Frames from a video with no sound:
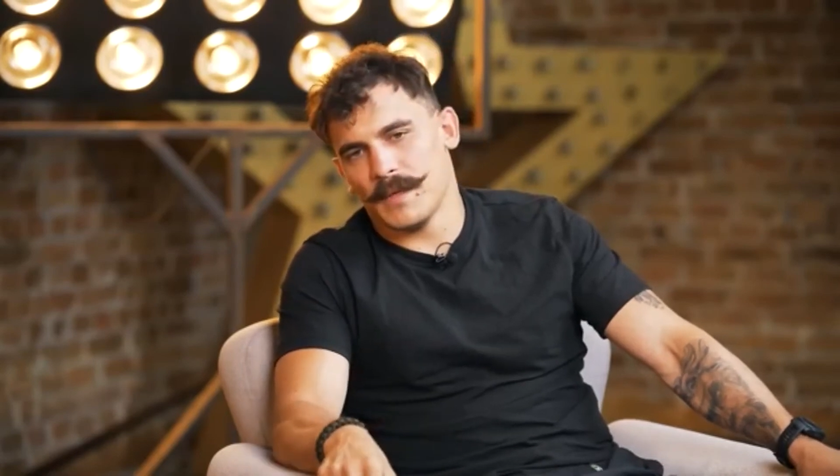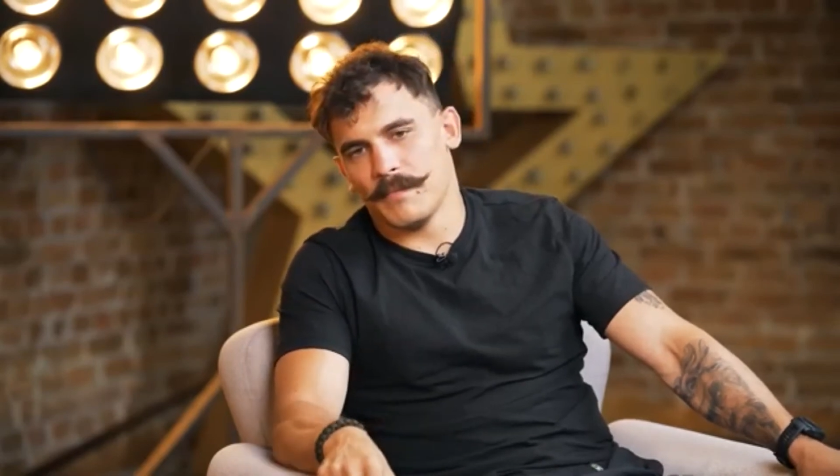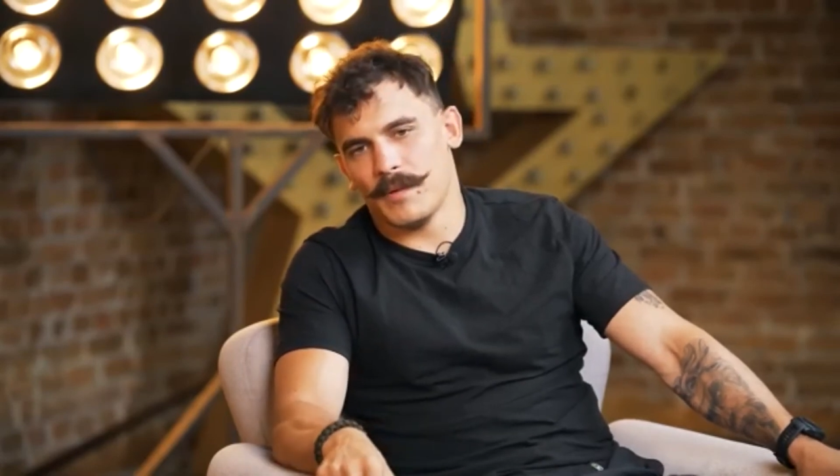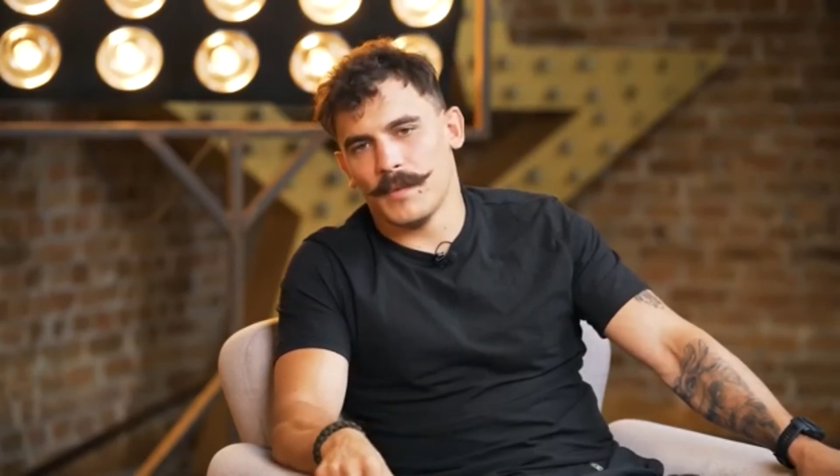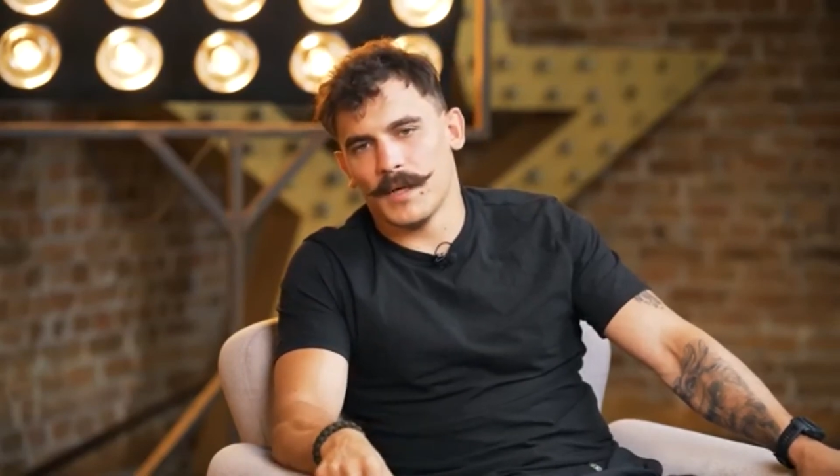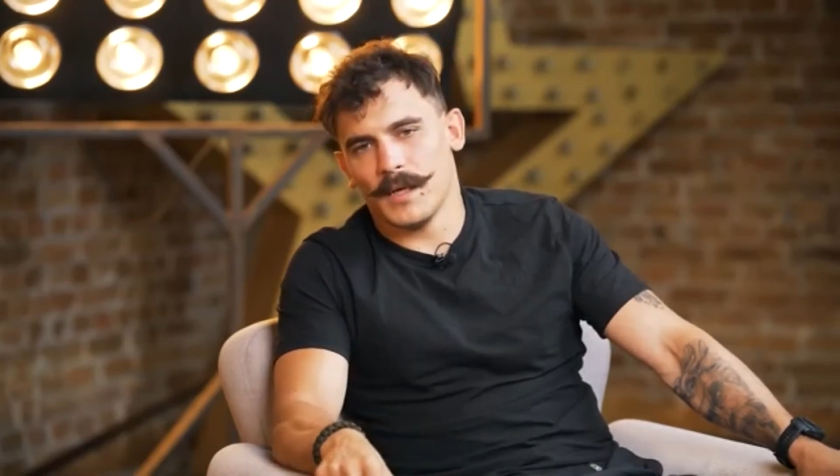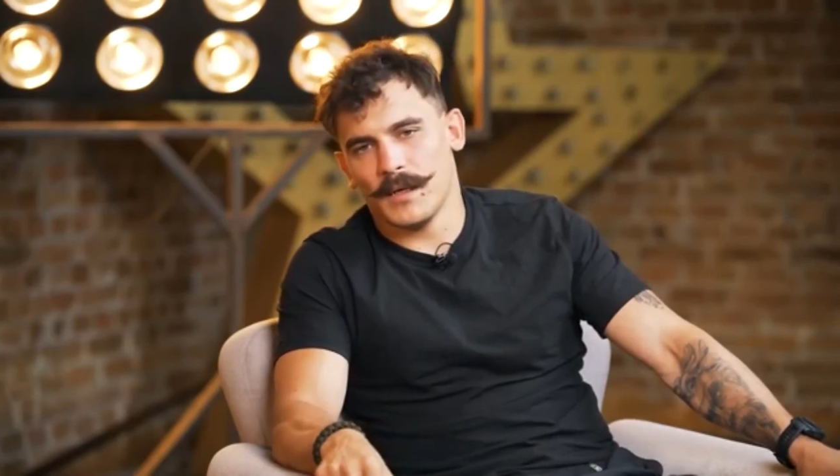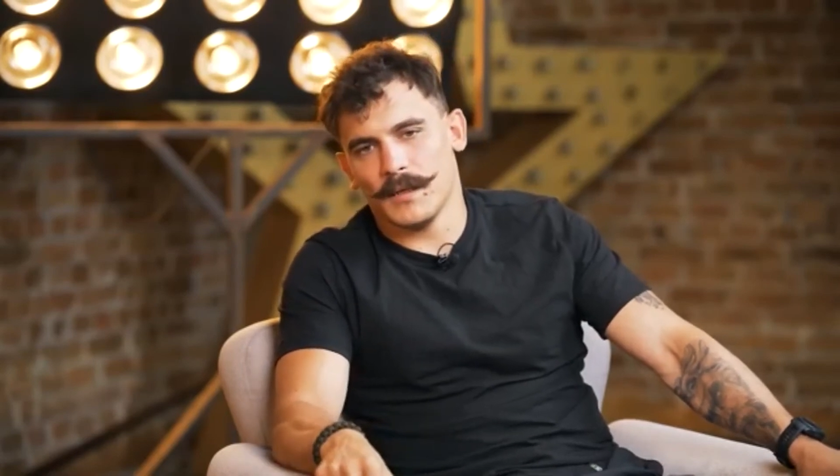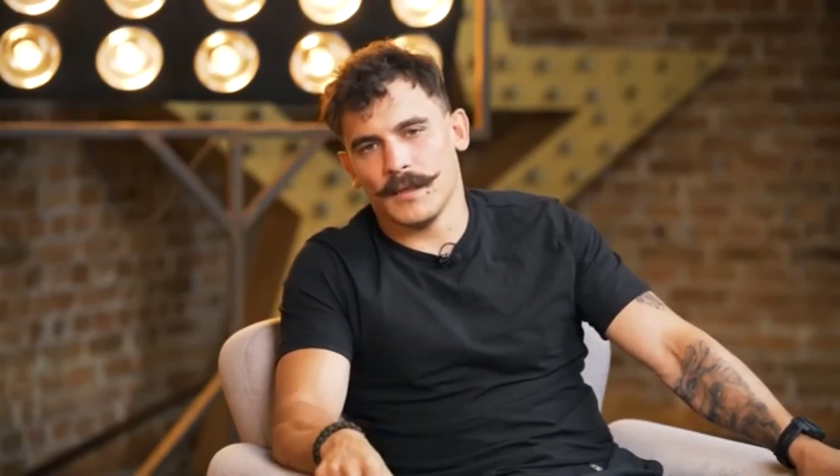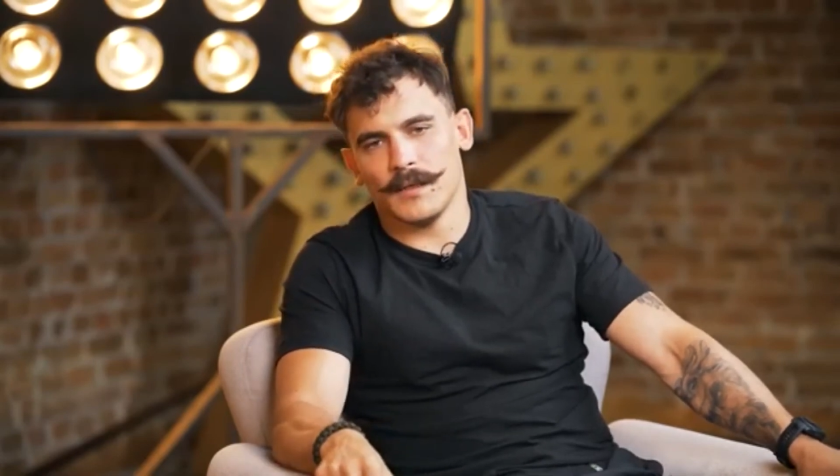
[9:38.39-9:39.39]
нам
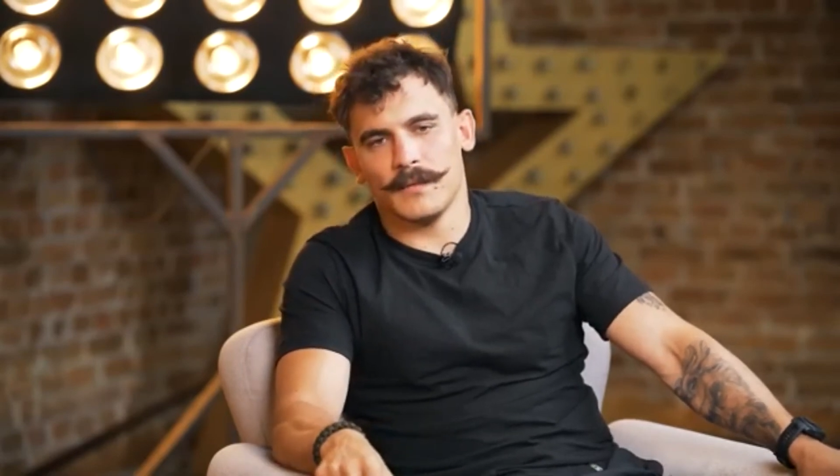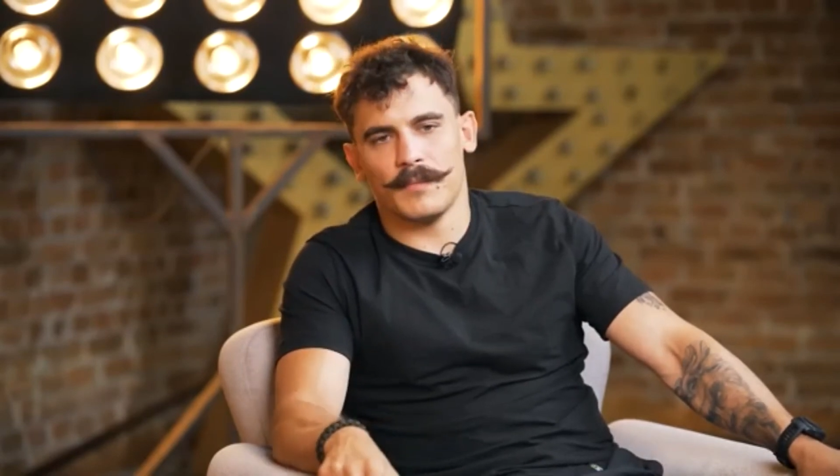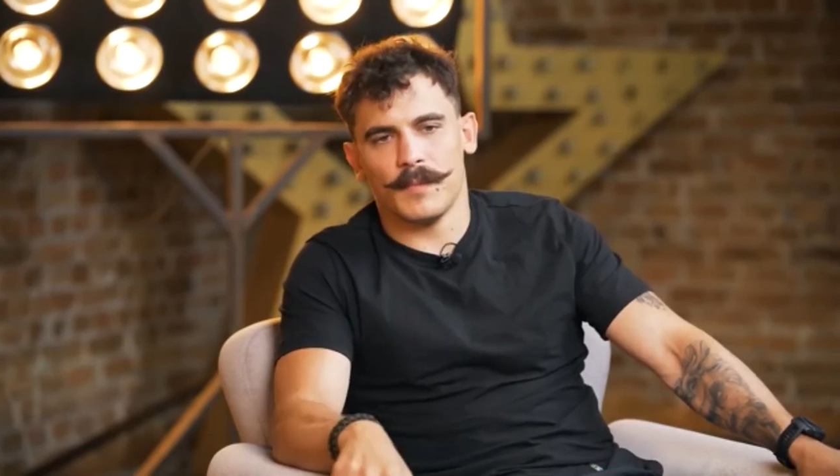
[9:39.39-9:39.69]
помогало, э,